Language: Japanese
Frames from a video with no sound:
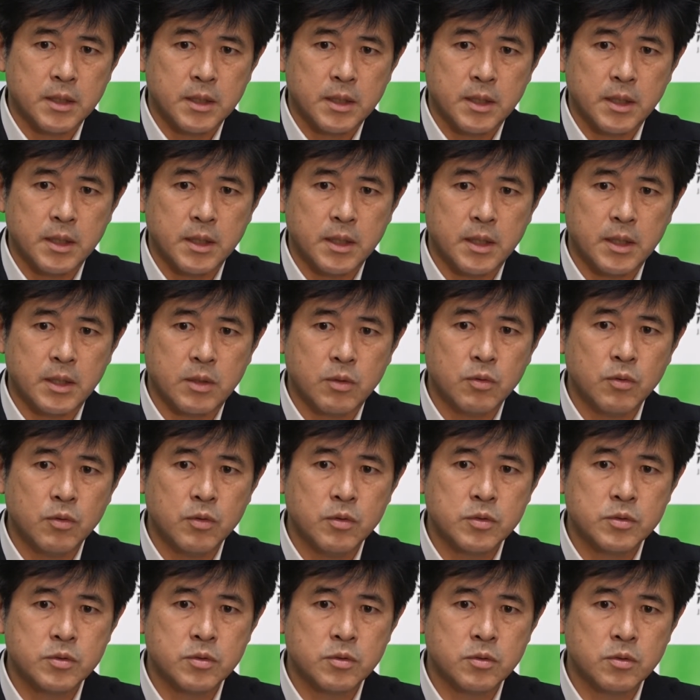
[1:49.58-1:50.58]
えー、こう
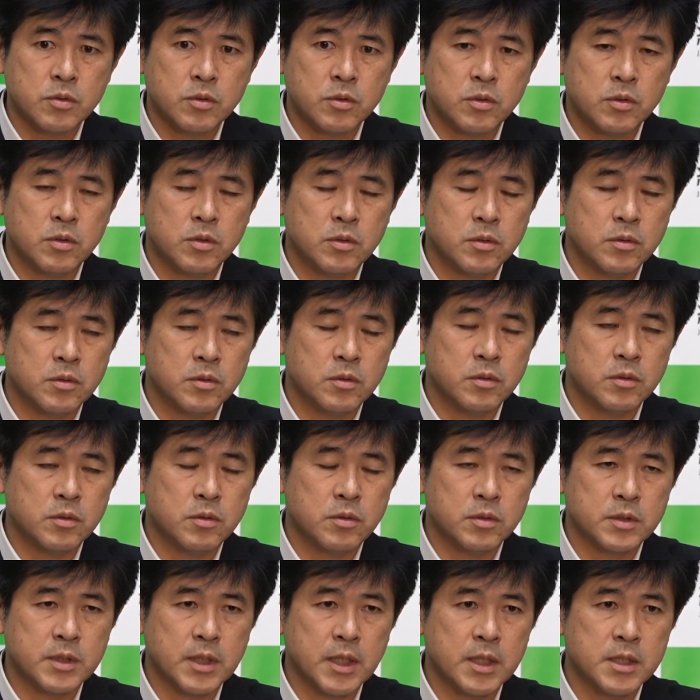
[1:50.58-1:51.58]
いうそ
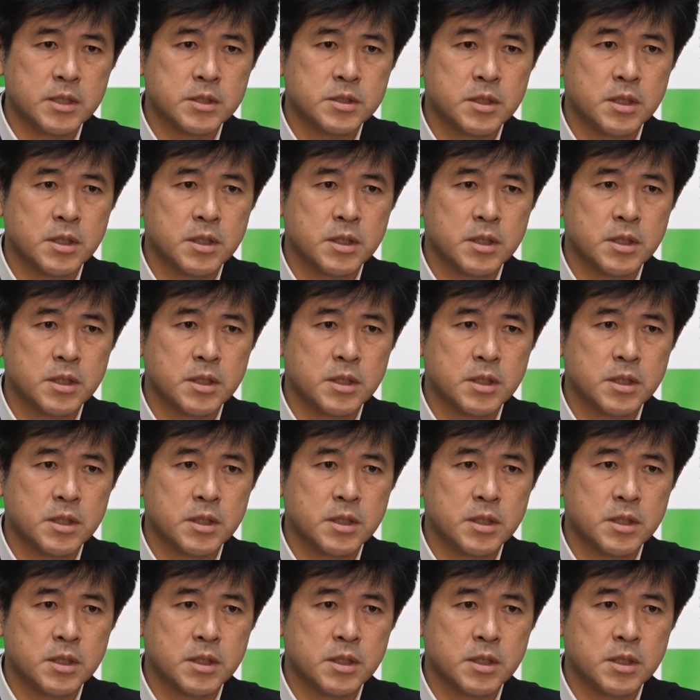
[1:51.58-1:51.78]
の体